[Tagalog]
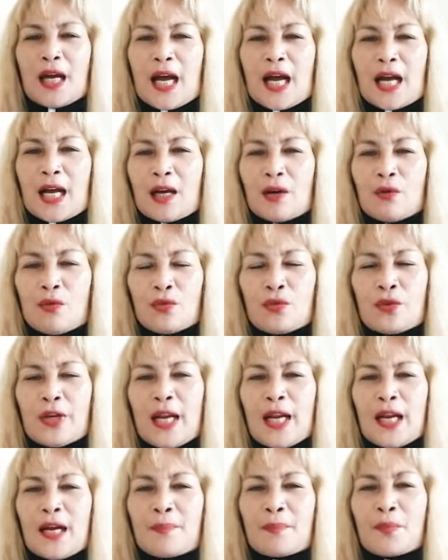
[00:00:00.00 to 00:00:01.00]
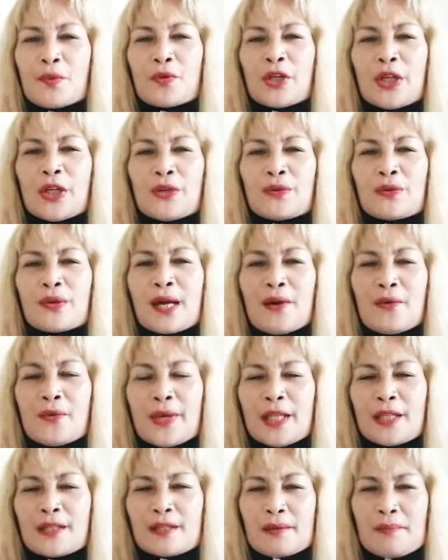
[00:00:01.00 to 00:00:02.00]
Ang una lang po ninyong
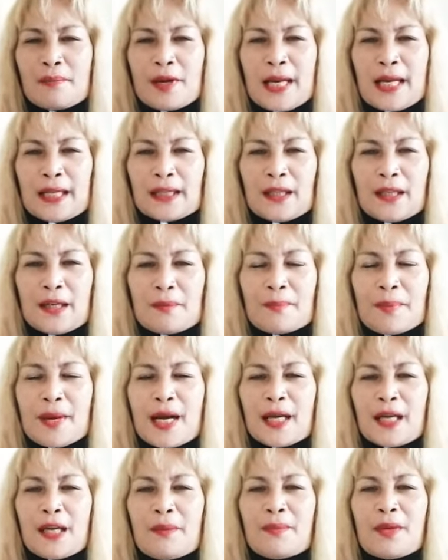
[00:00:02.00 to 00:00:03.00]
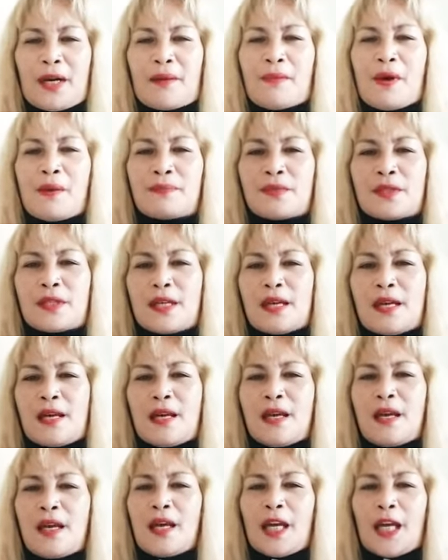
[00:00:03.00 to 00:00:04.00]
gawin sa balat ng pagi mga mamsi,
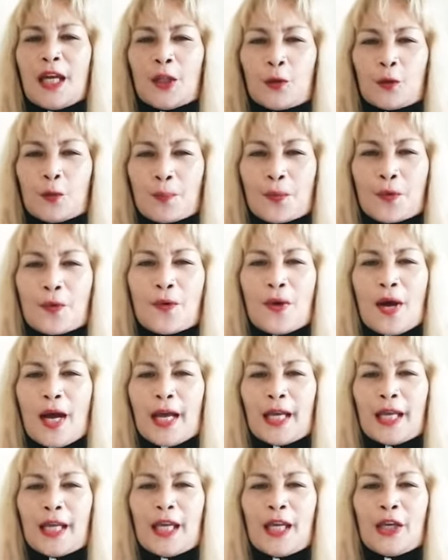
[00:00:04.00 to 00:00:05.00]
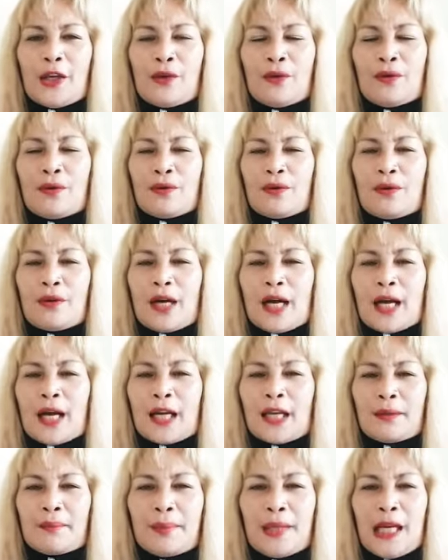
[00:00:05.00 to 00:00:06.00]
ito po ay inyong uh,
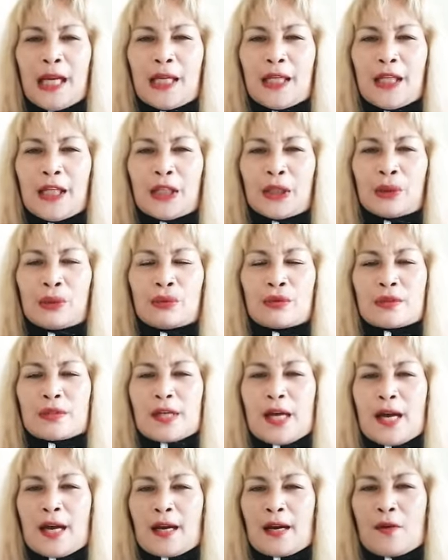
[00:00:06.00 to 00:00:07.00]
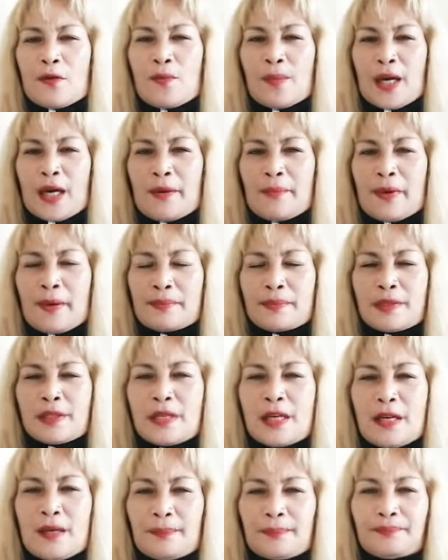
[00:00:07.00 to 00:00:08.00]
ibilad ito sa araw mga
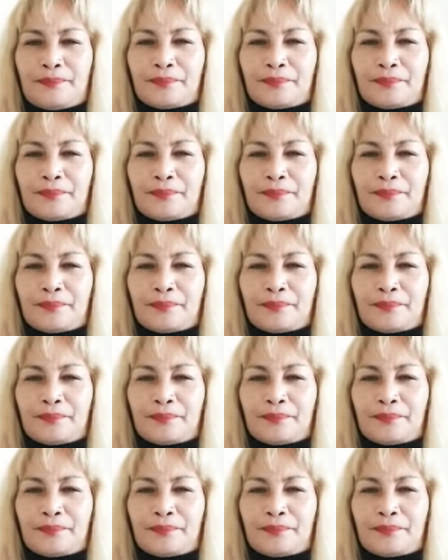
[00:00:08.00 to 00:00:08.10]
mamsi.